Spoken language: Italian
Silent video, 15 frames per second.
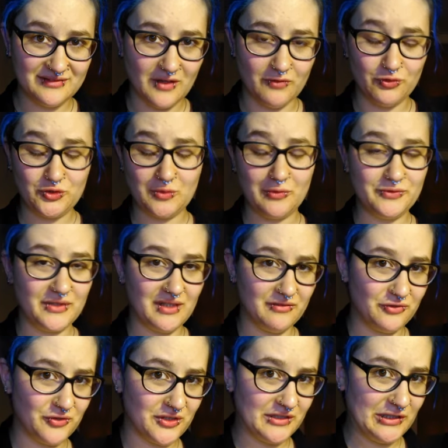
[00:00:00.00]
ho avuto molto
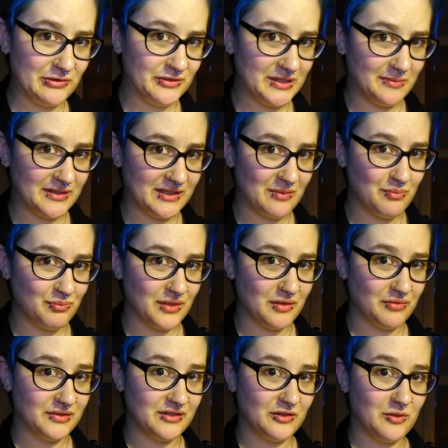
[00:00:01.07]
lavoro negli ultimi tempi,
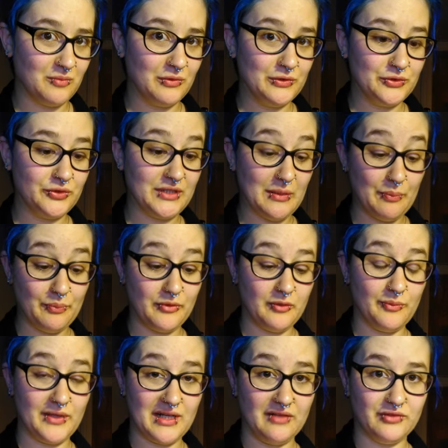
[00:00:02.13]
quindi non molto
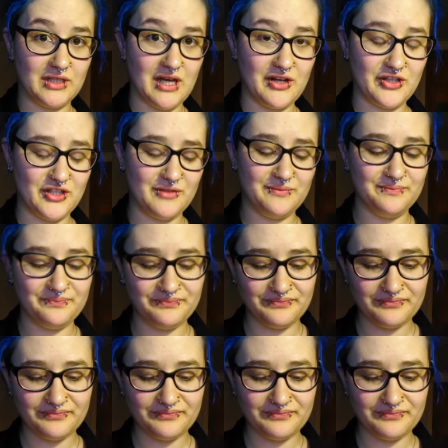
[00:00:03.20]
tempo per lavorarci.